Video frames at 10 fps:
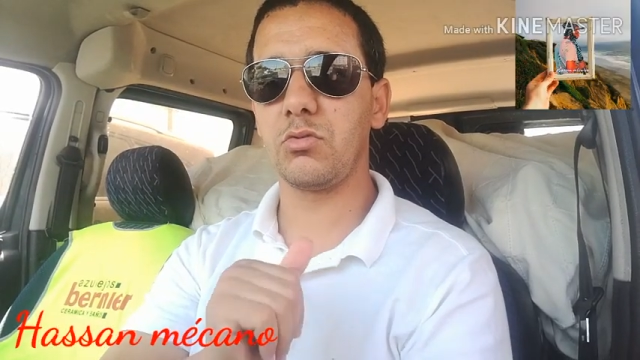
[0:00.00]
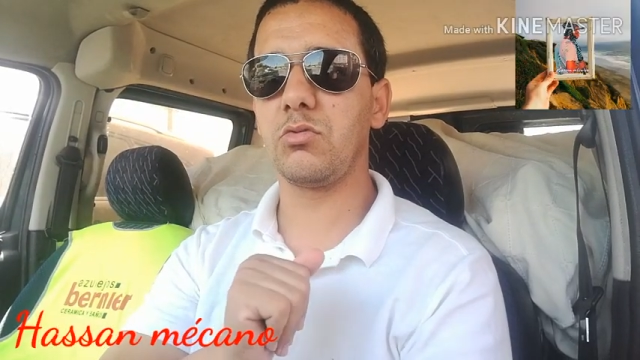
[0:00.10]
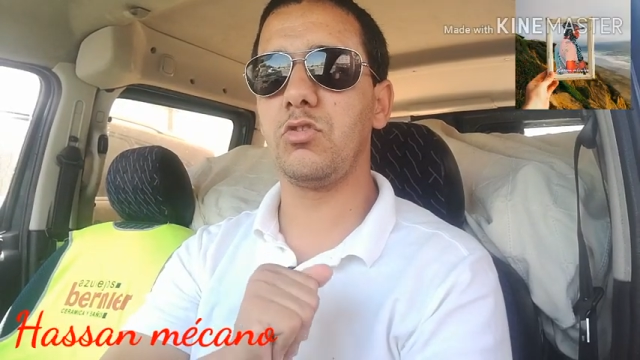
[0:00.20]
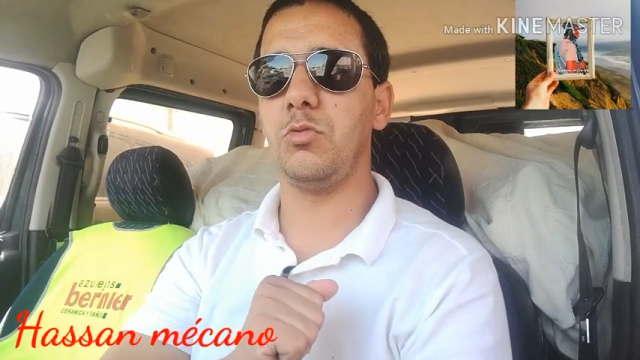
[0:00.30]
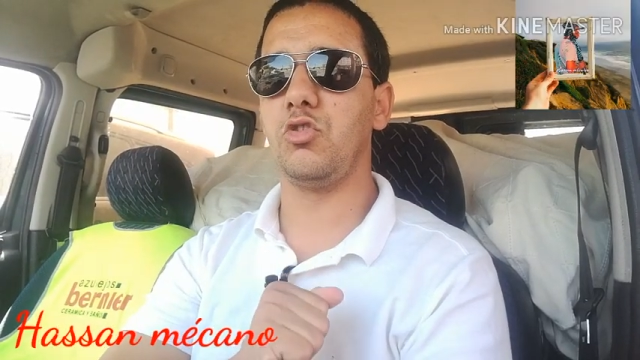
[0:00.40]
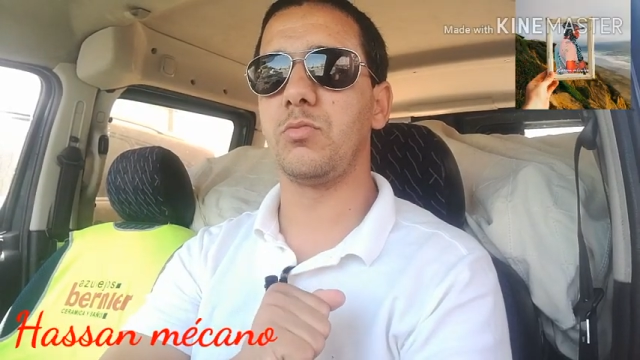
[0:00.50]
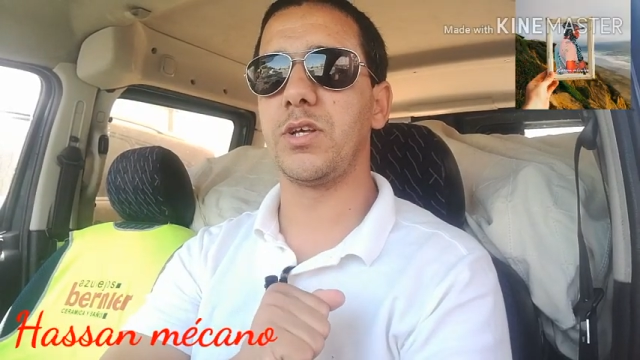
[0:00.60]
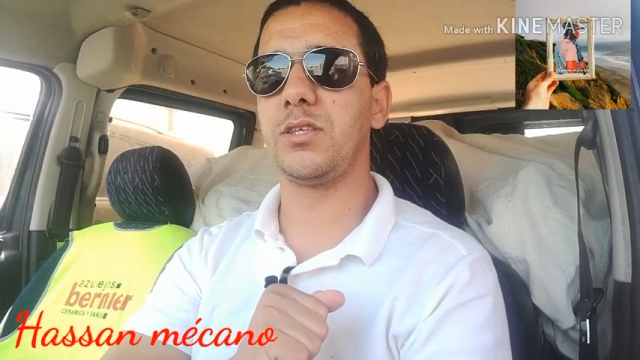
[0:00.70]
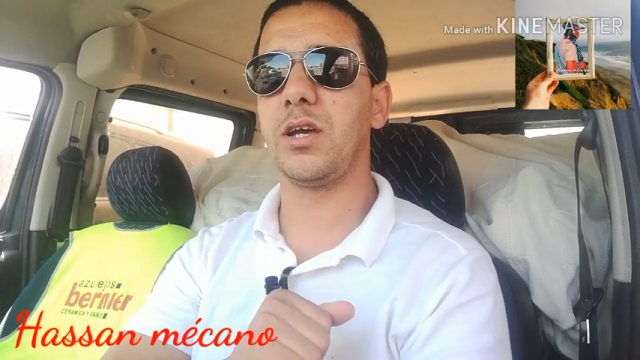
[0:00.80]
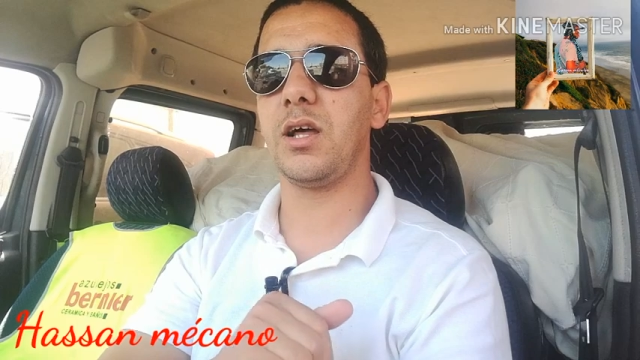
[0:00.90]
والمعلومات
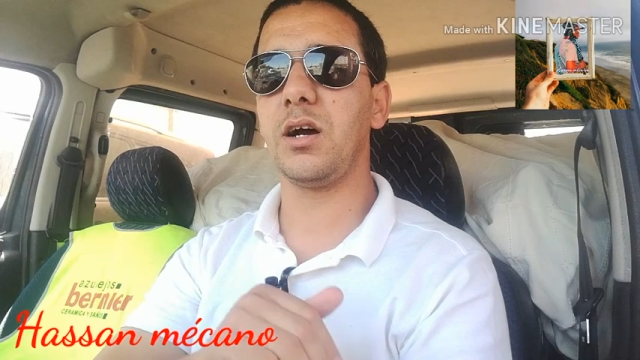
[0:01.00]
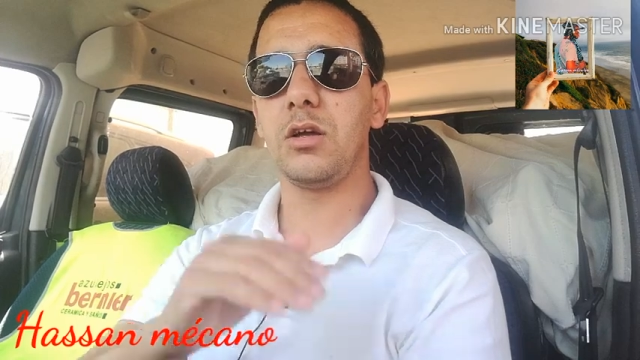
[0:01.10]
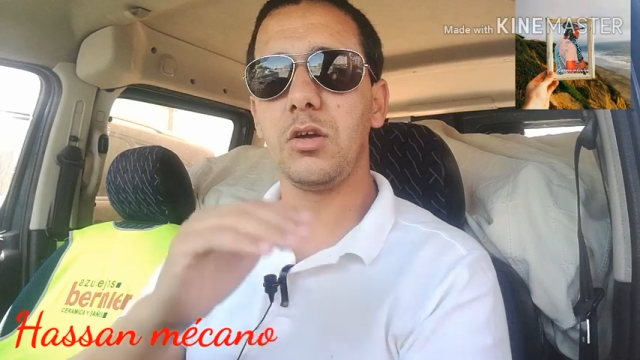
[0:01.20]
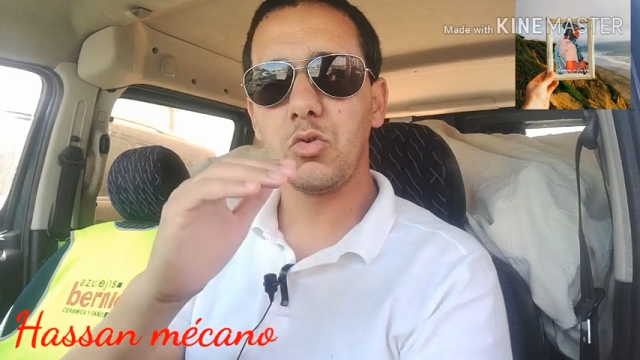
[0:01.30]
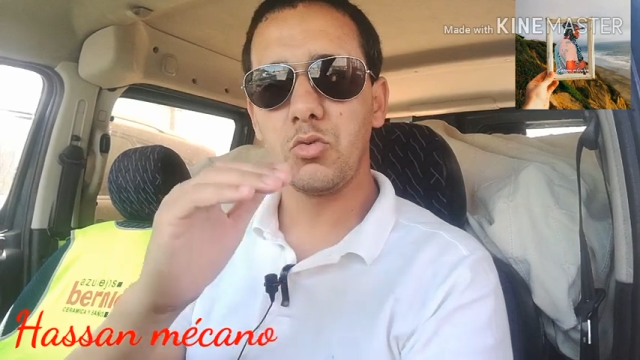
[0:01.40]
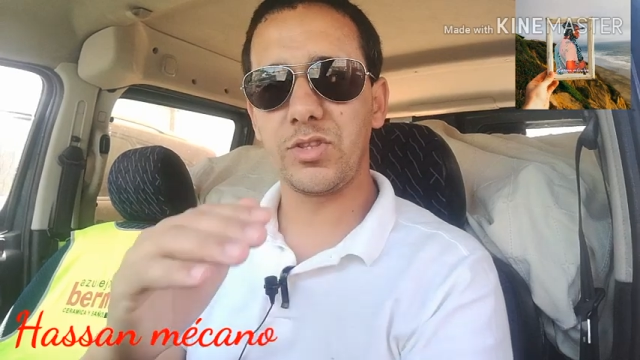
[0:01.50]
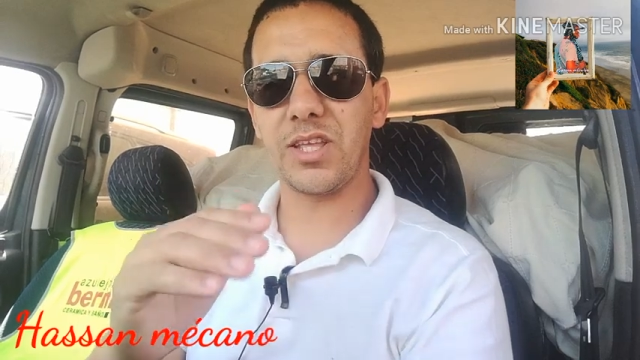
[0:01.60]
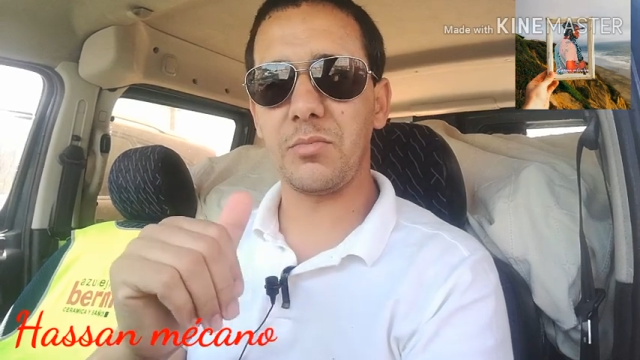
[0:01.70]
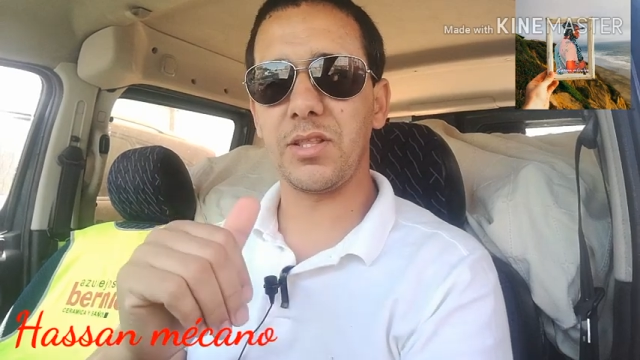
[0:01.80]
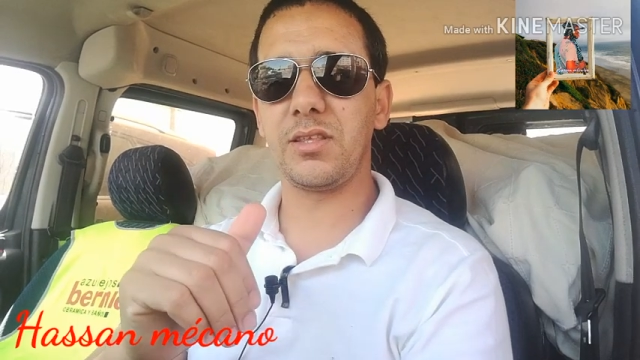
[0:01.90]
ديالها
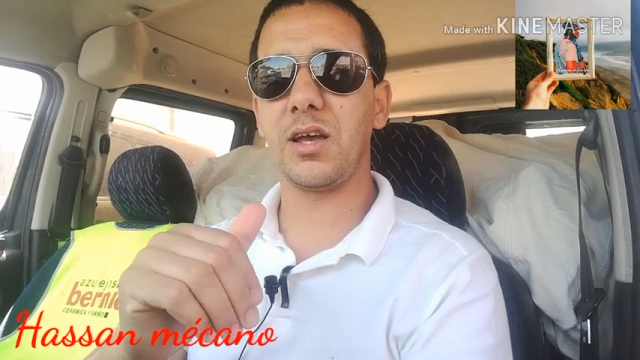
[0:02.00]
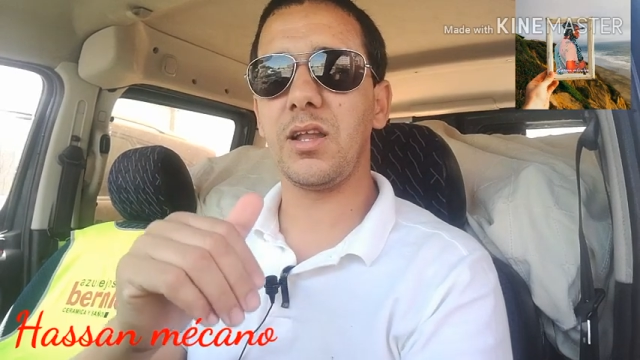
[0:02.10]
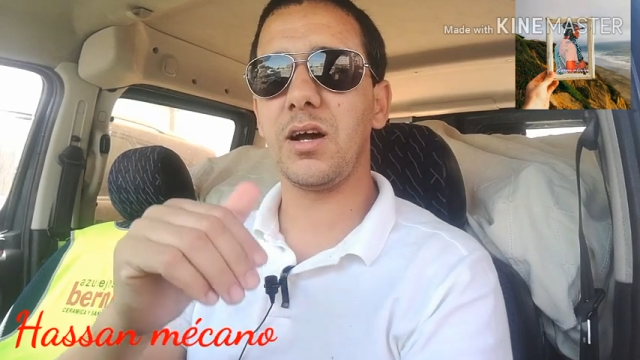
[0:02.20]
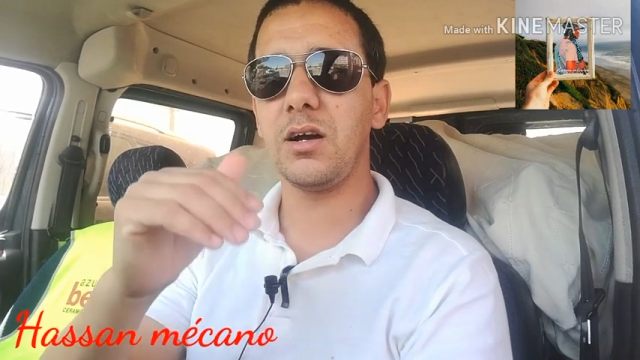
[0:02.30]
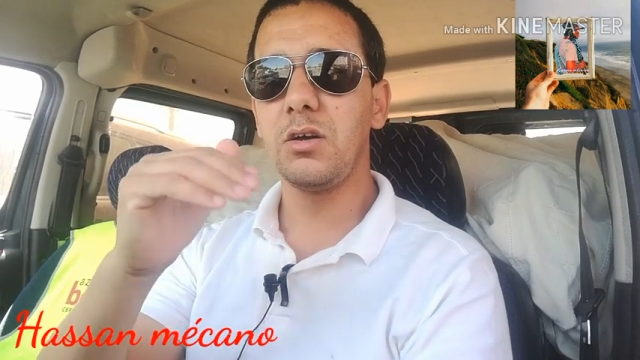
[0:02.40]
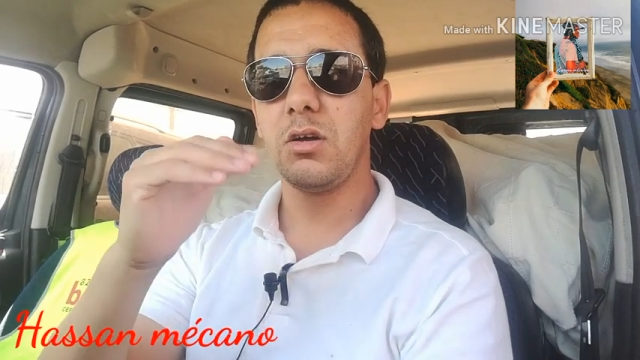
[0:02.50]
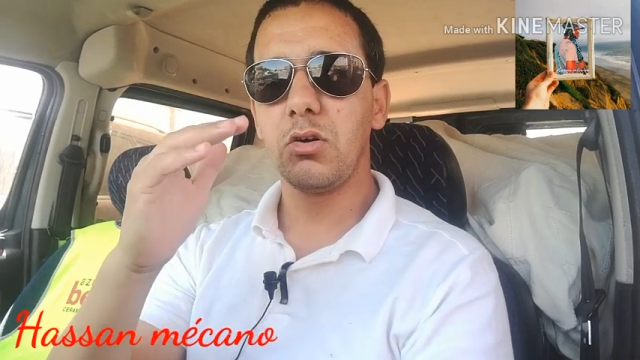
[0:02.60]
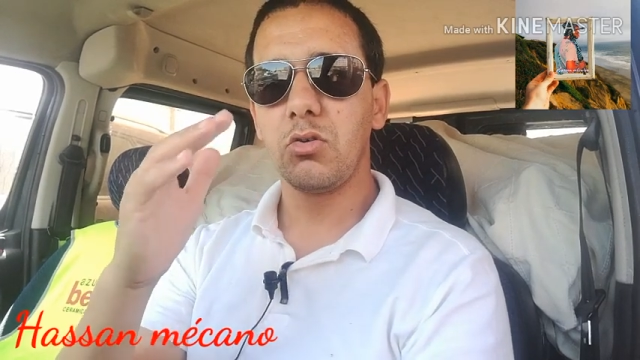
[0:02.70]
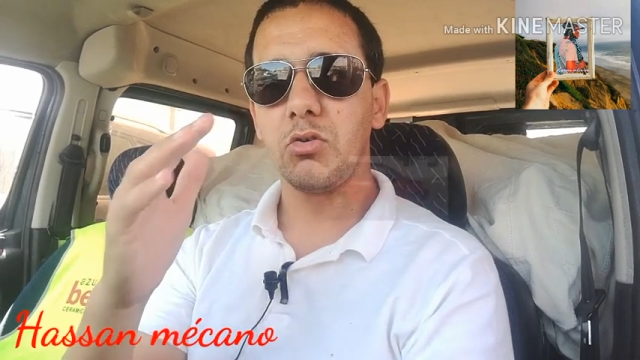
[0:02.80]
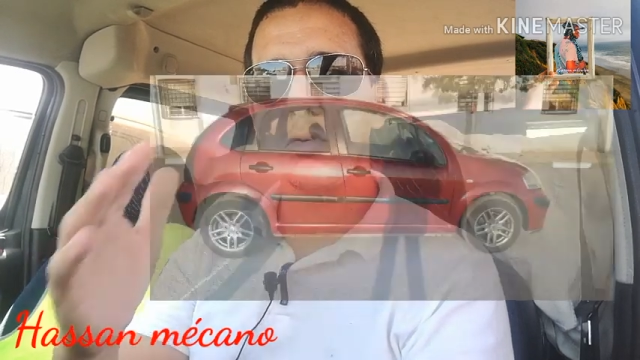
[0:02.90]
والثمن ديالها و...